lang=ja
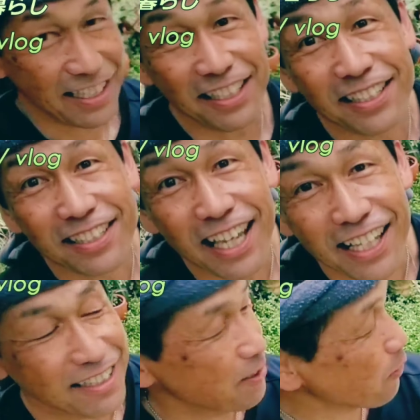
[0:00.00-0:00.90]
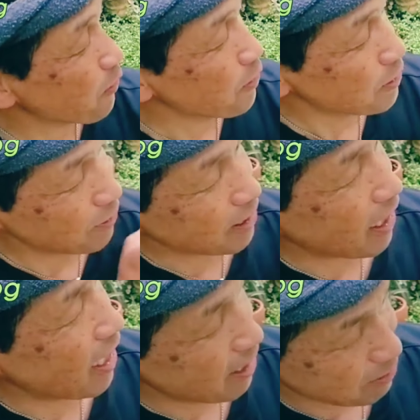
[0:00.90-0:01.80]
インゲンと、それ
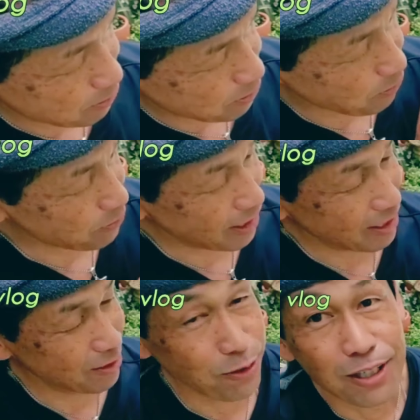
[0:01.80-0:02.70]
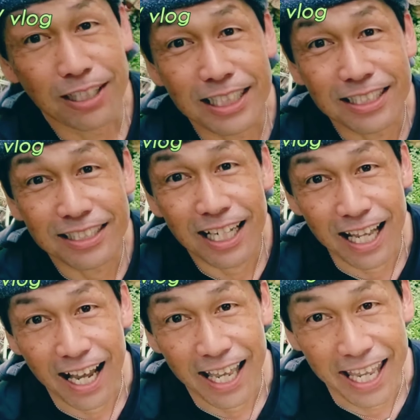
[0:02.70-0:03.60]
から九条ネギと、ちっちゃ
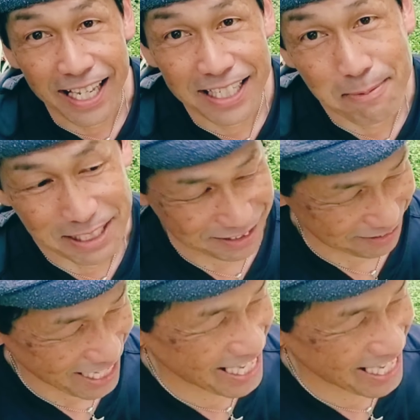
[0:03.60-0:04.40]
な、キャベツ。